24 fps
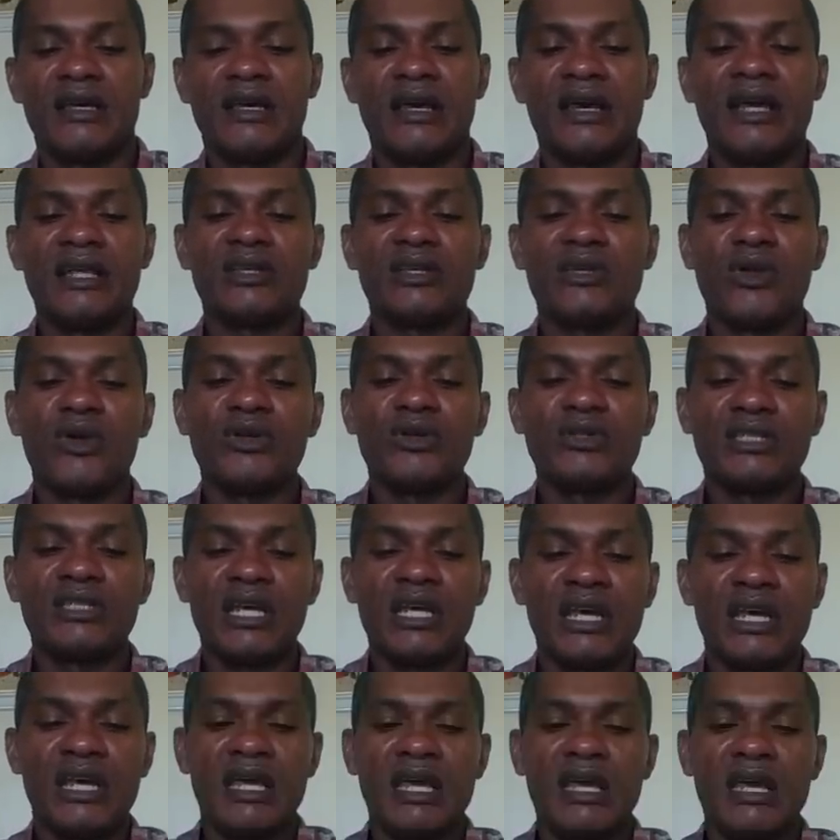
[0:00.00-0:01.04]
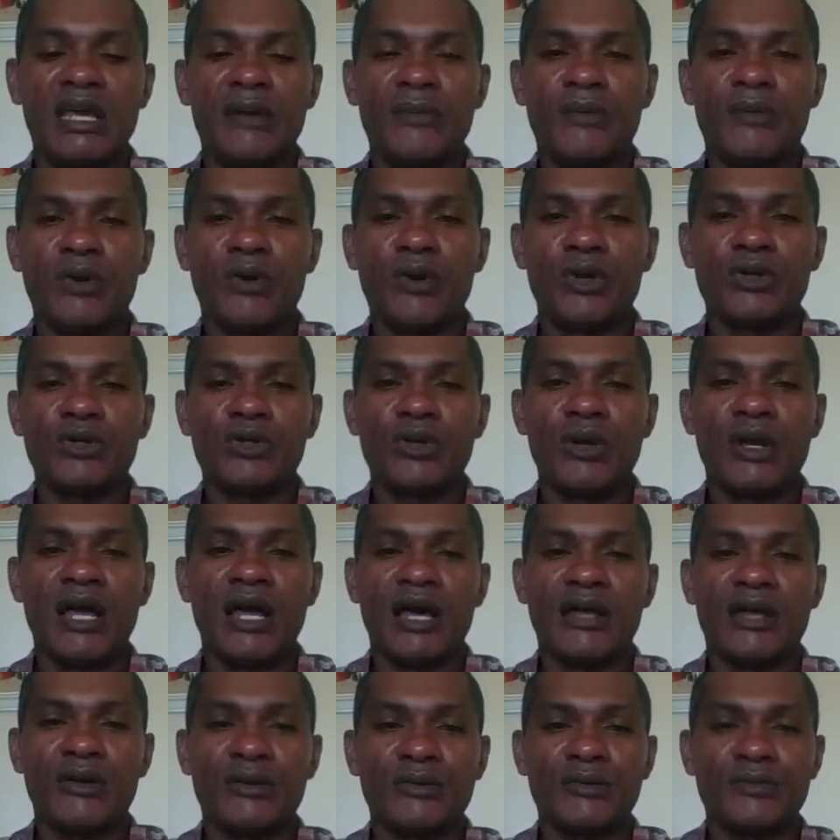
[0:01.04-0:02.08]
Entonces, eh, por otro
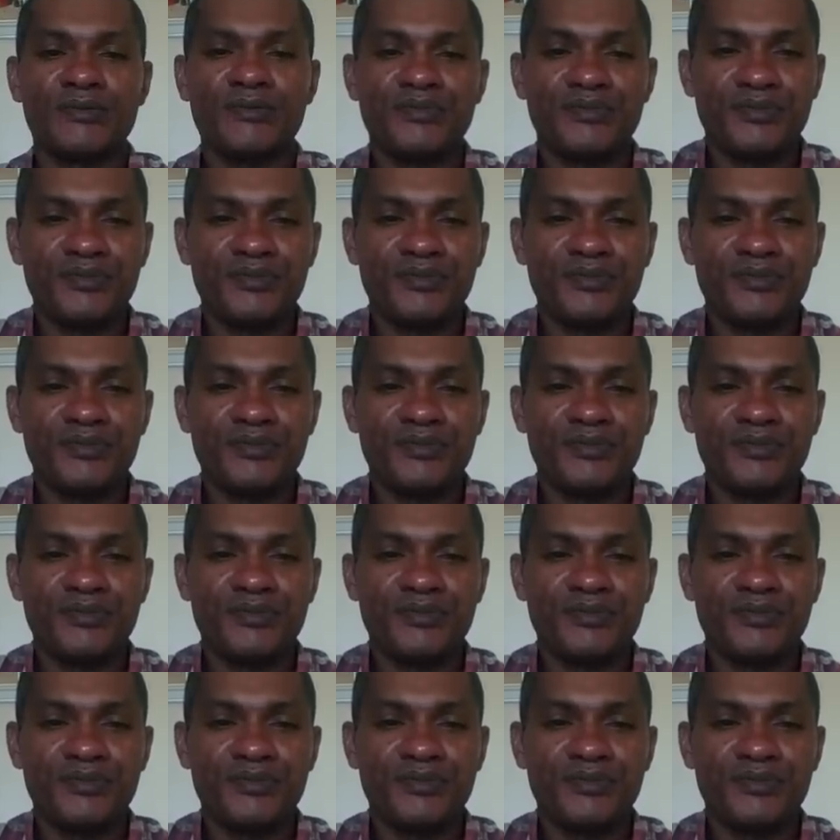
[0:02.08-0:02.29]
lado,